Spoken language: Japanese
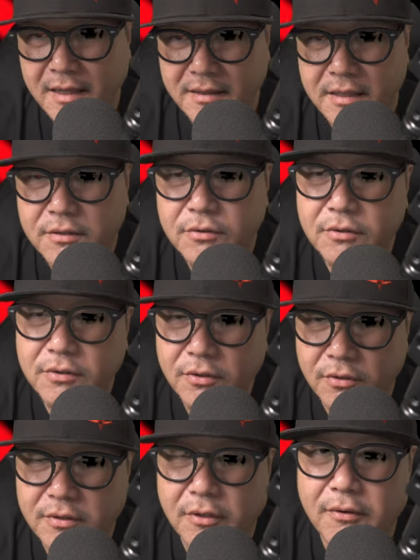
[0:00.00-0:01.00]
ていう
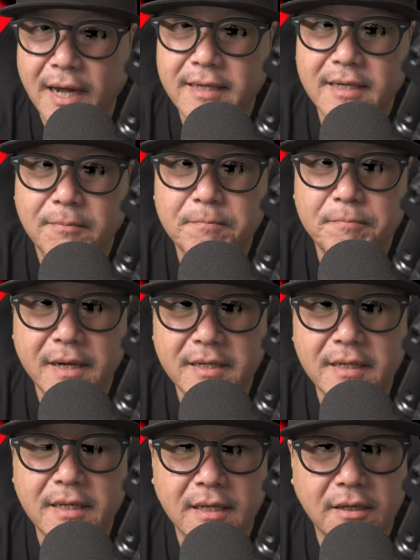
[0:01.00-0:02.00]
ことはやっぱ
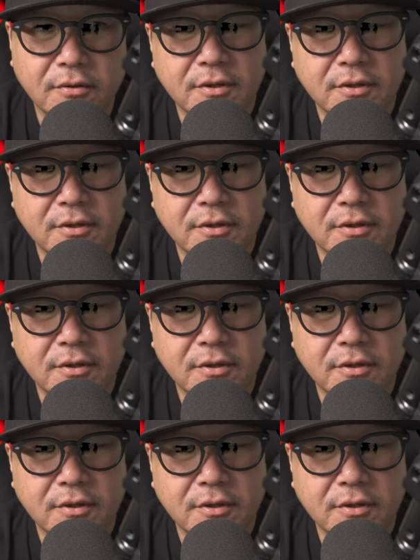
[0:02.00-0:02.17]
りこ